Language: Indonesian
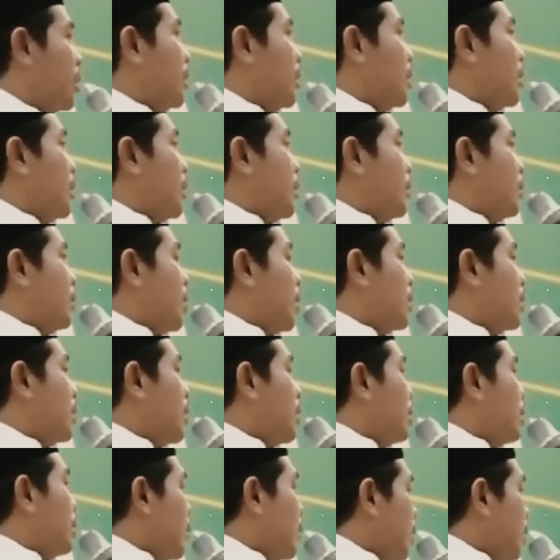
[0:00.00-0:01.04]
wa
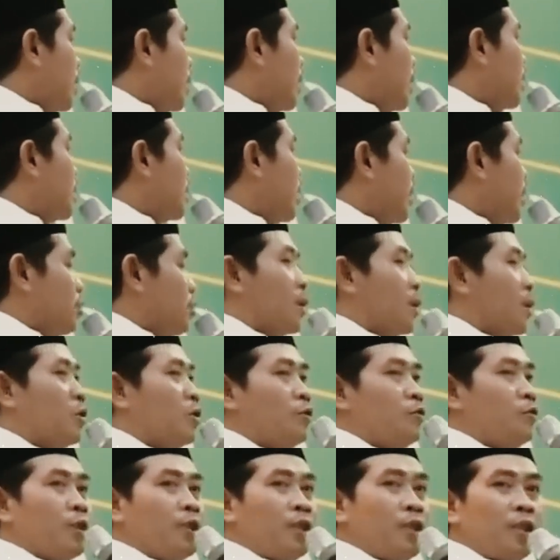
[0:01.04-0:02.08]
adamallah karamahu
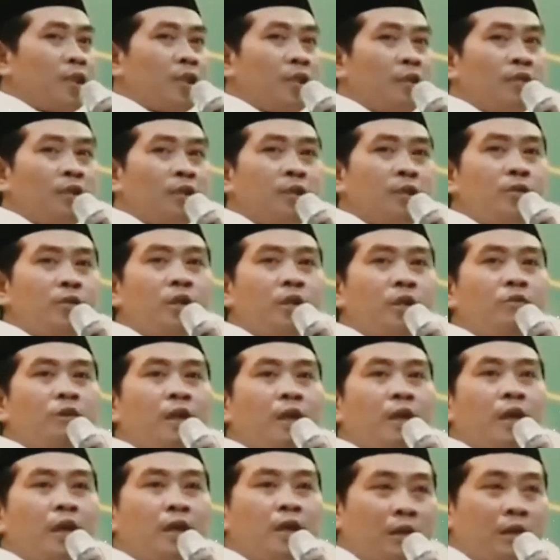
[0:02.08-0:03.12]
fid dini wad dunya
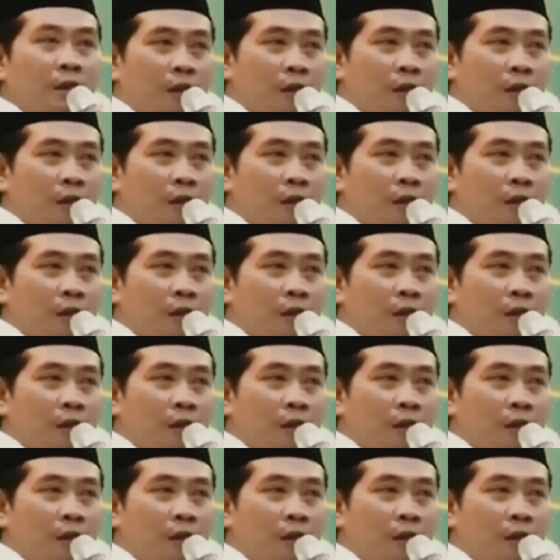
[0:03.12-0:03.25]
akhirah